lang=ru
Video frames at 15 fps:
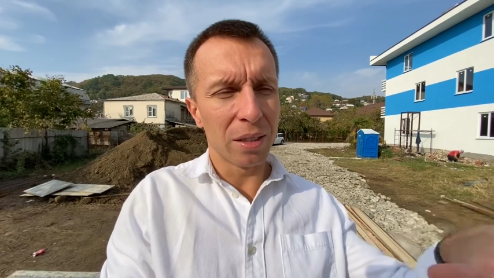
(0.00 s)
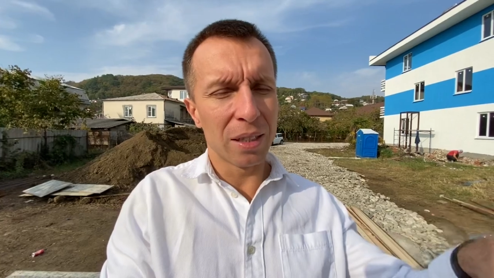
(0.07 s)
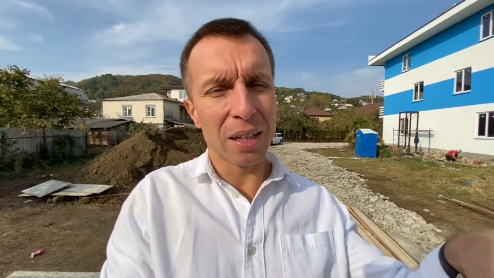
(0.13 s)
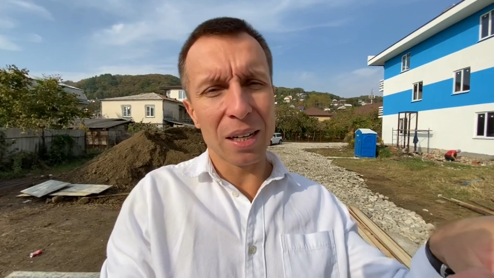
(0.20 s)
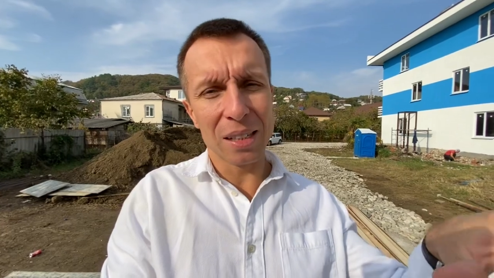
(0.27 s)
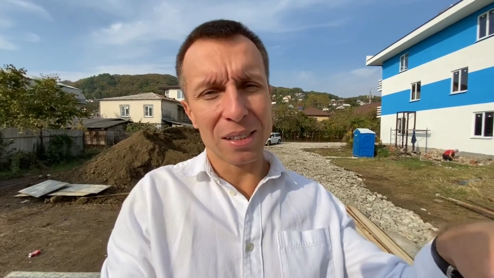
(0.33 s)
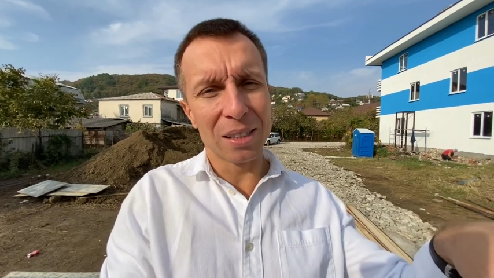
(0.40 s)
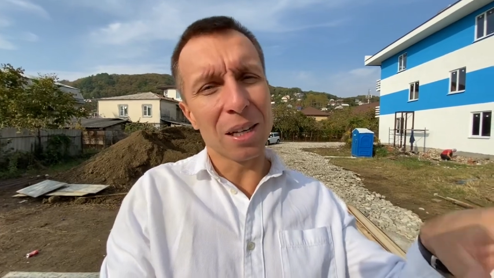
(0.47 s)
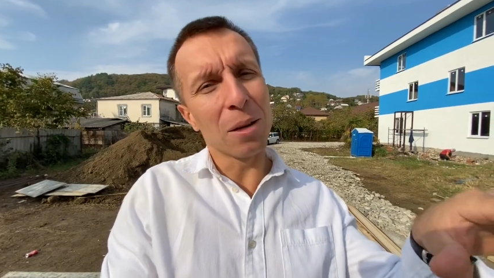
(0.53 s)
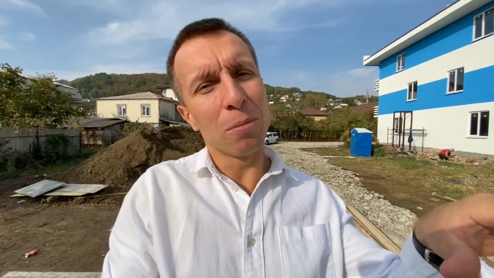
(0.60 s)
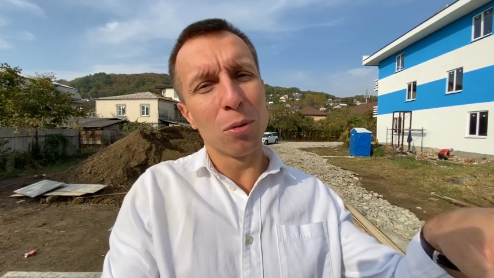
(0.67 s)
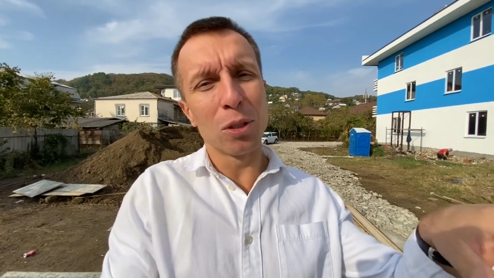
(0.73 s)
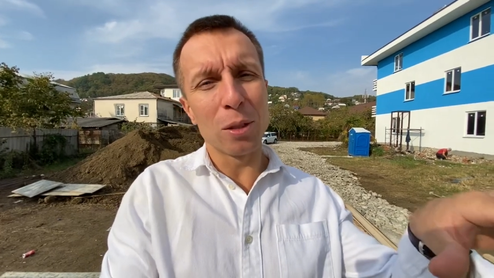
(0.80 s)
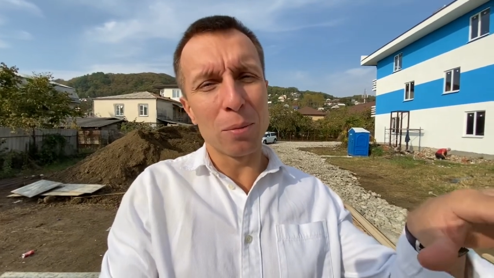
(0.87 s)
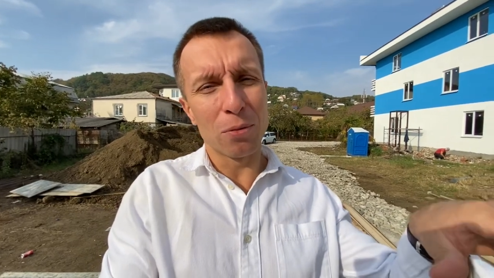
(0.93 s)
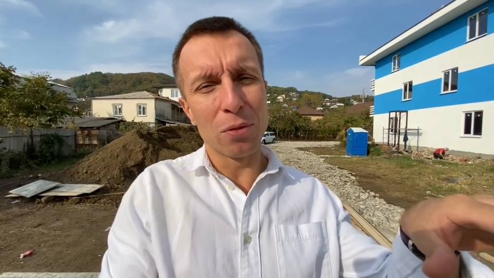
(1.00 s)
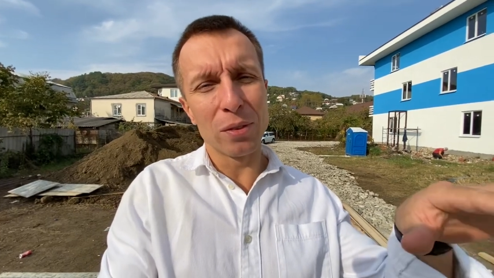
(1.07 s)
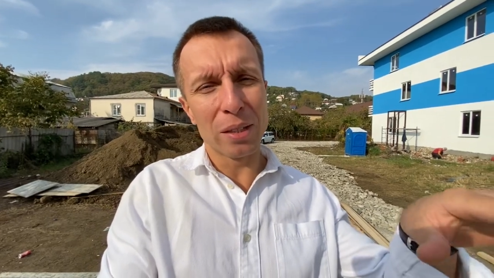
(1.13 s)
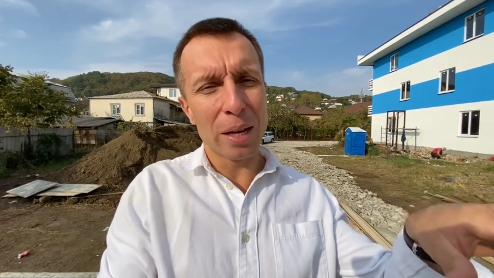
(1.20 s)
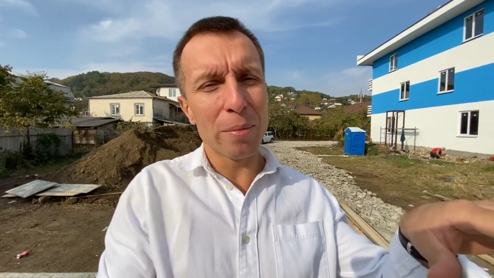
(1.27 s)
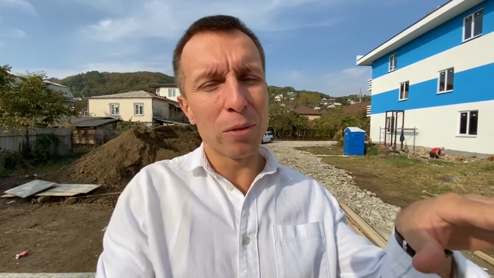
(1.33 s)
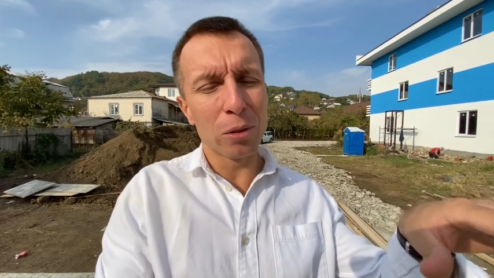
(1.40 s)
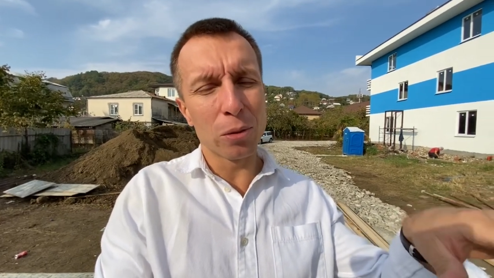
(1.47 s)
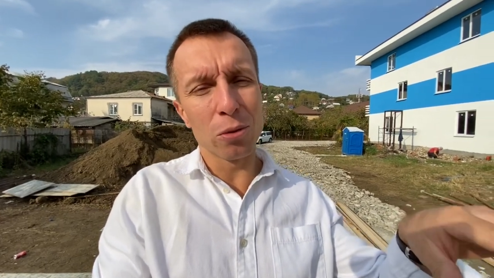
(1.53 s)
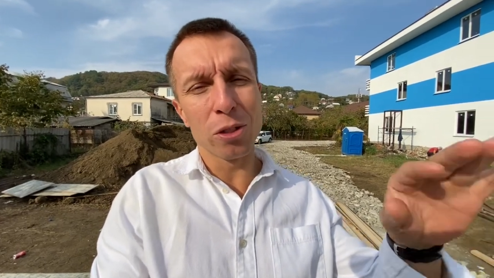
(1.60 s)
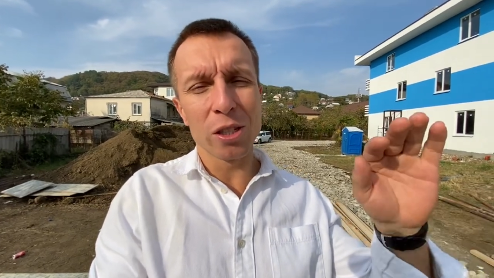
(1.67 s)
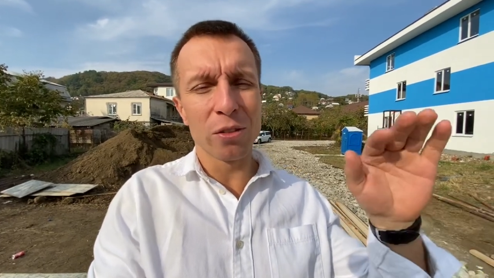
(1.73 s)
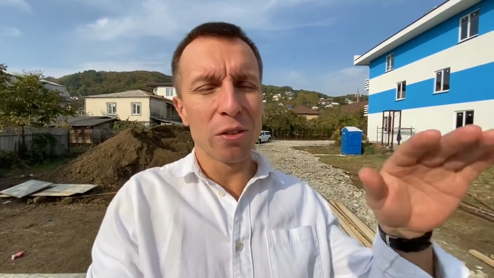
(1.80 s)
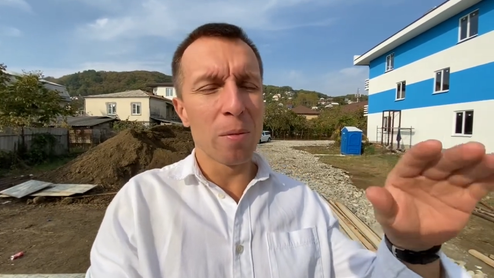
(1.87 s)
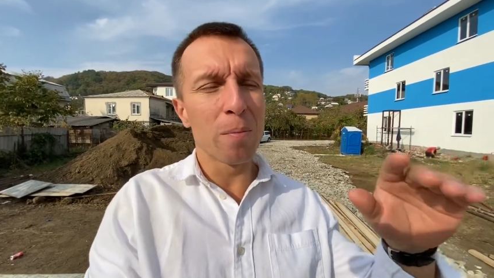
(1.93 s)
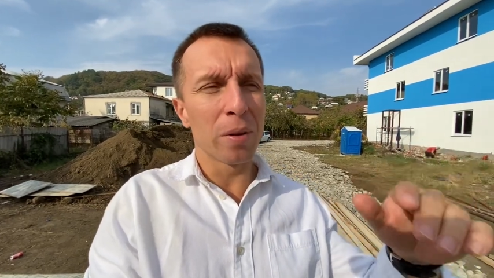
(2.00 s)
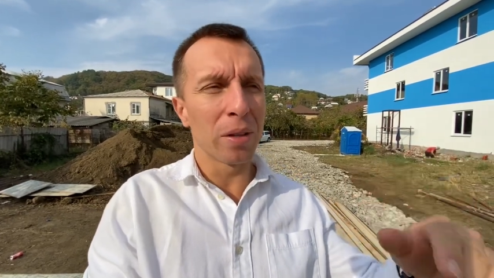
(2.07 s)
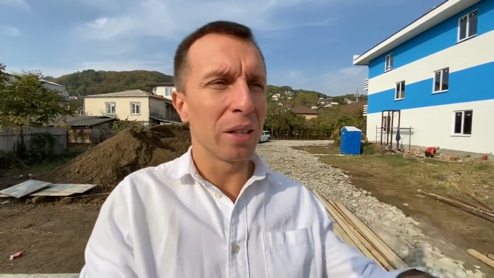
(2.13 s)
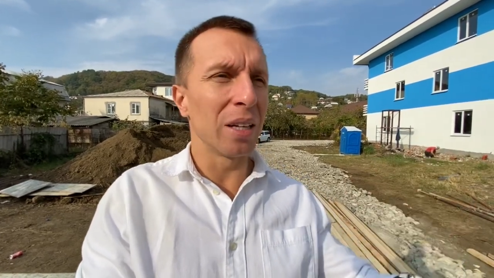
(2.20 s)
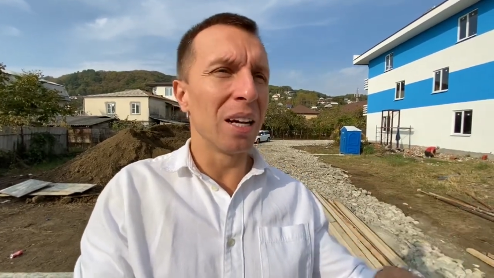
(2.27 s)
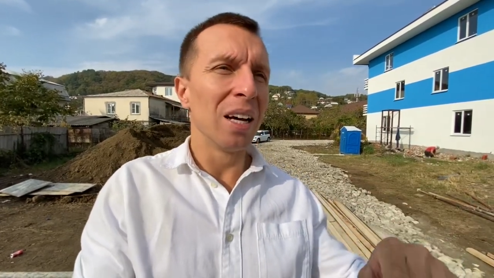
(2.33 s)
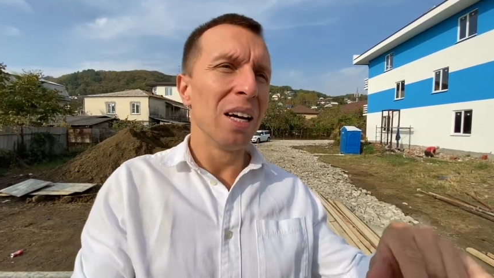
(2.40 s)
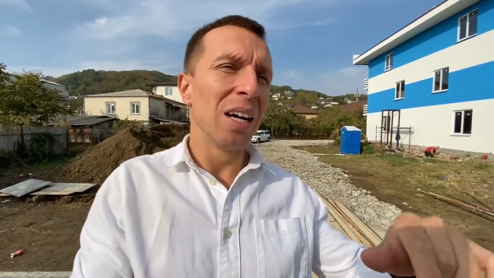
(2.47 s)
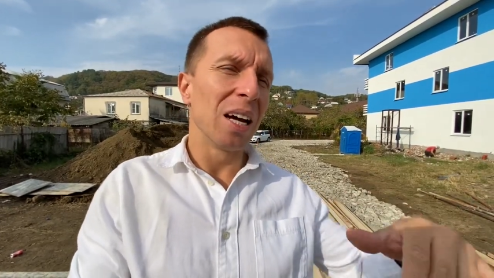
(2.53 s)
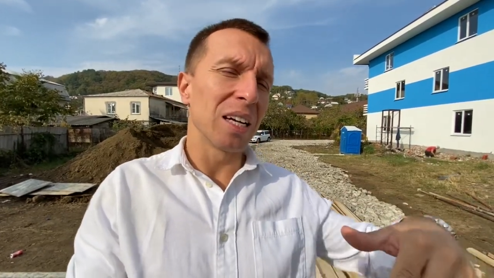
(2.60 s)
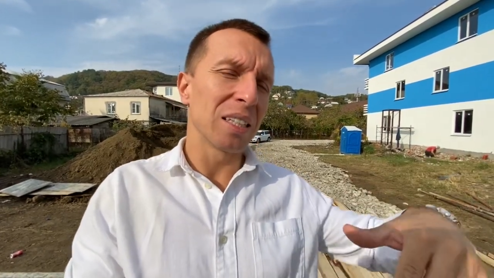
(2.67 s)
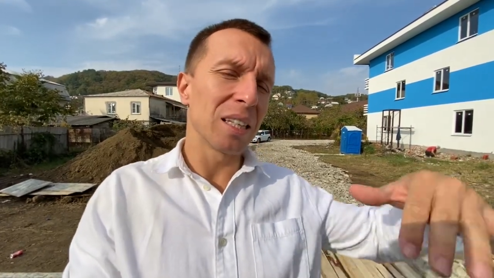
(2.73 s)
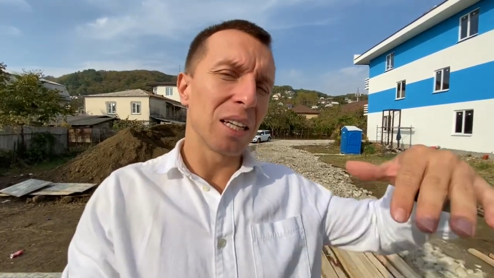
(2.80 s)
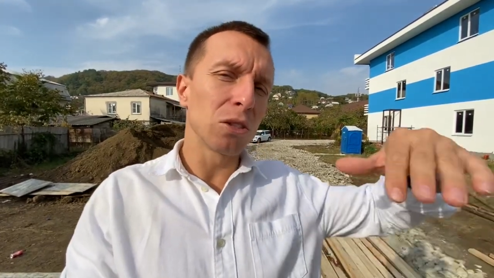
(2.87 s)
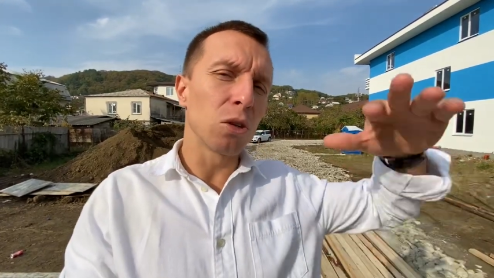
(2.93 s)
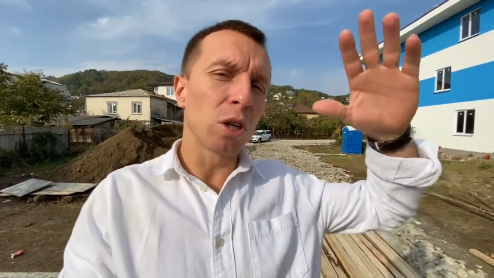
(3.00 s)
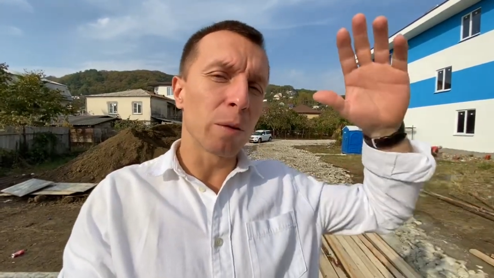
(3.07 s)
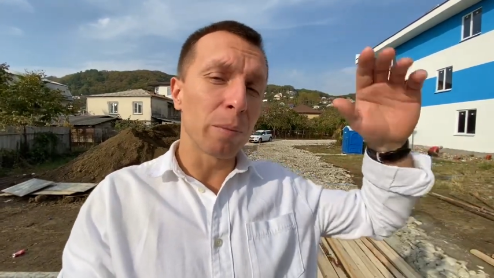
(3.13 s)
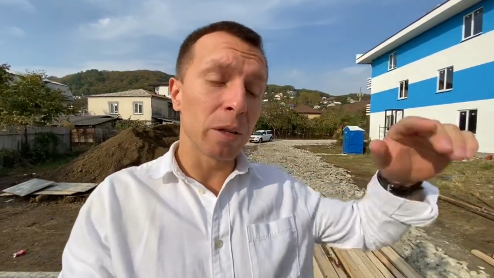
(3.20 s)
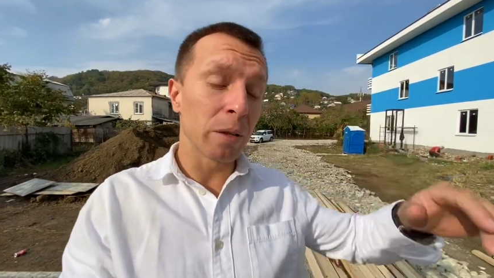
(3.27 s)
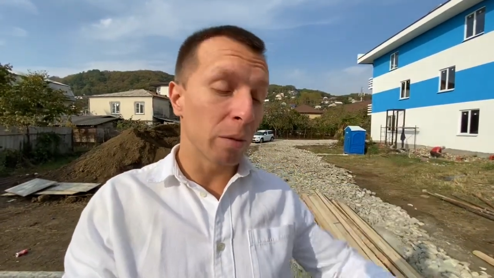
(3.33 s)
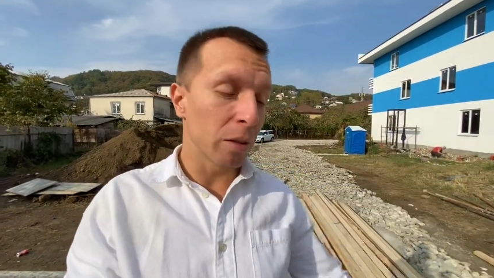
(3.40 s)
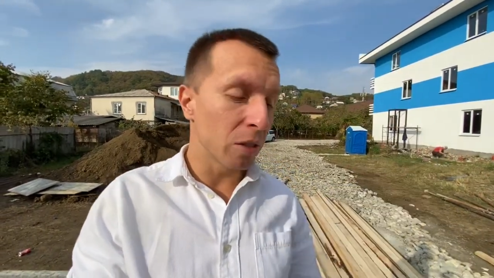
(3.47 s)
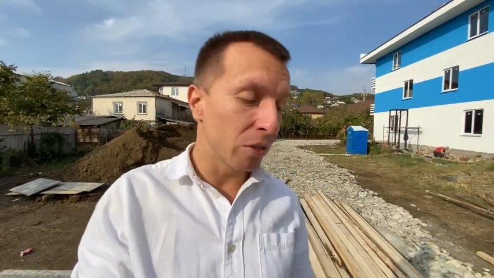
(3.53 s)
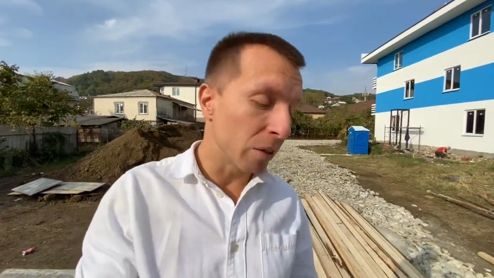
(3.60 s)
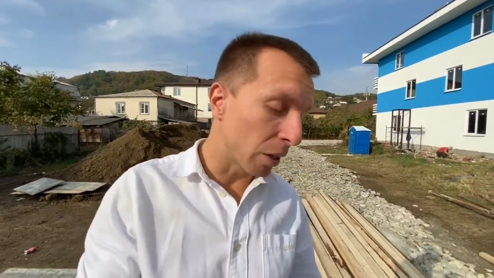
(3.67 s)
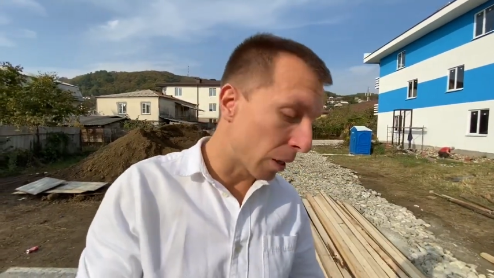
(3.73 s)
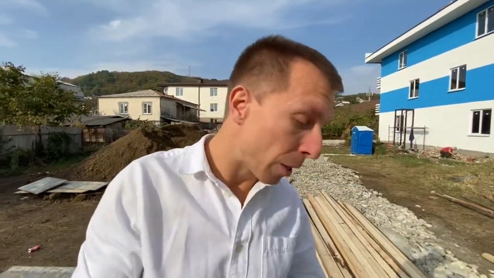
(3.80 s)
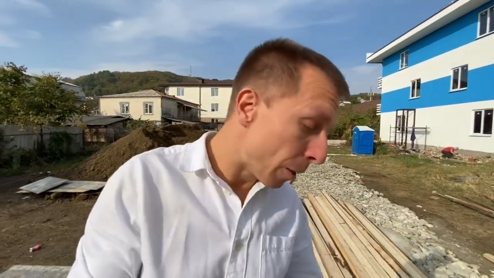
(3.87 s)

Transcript: грязные работы по фундаменту уже выполнены, осталось только поднимать вверх.